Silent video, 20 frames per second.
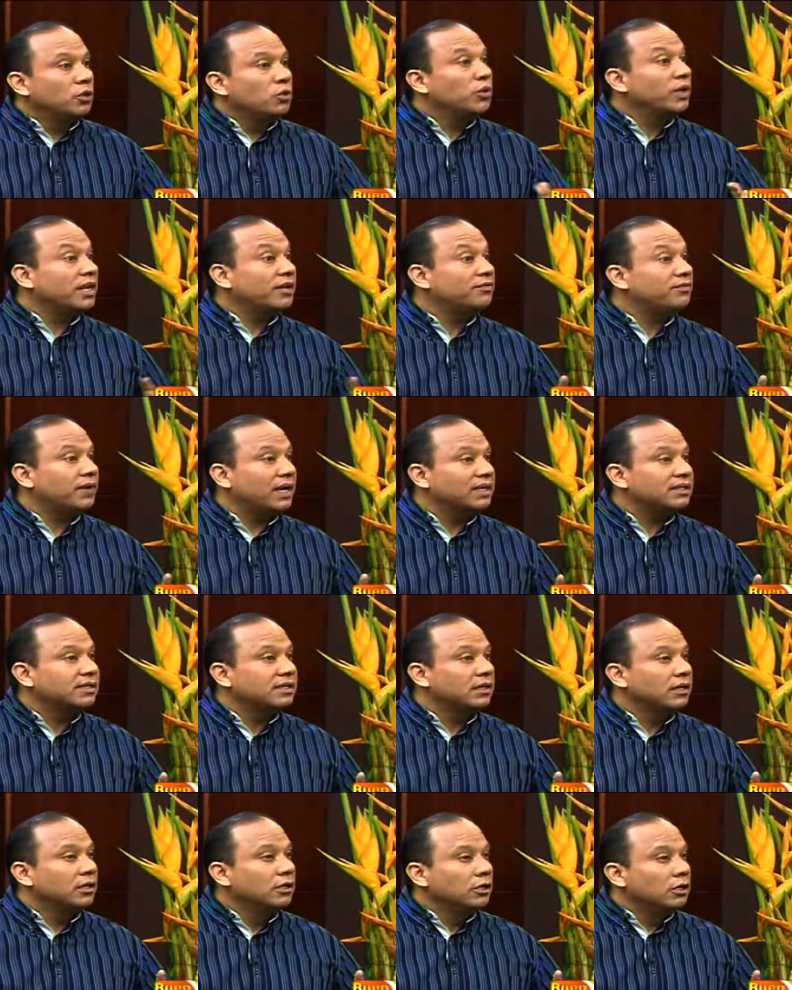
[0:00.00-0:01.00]
No era
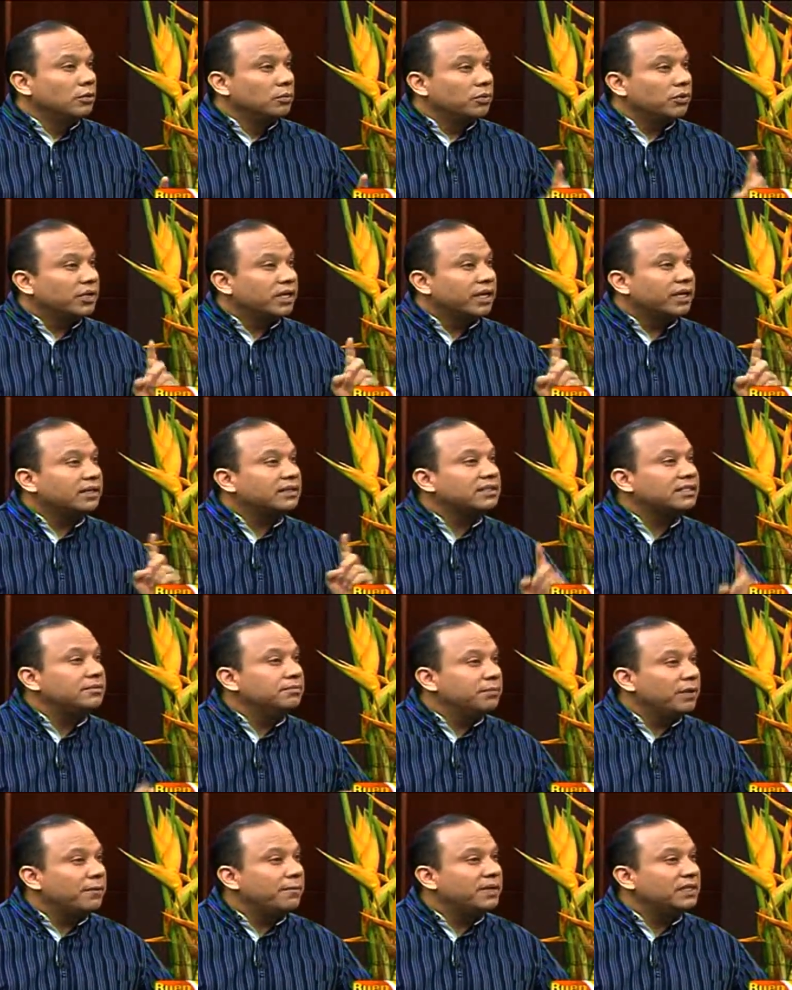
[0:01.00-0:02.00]
fácil porque era
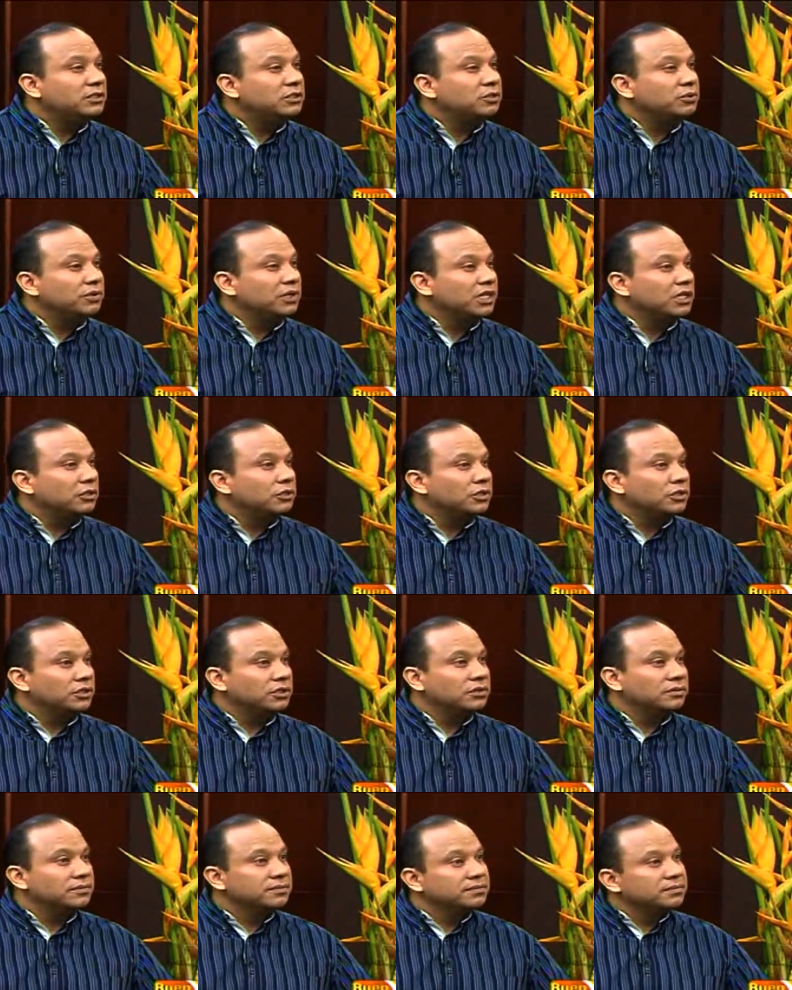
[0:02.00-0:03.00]
simplemente un niño.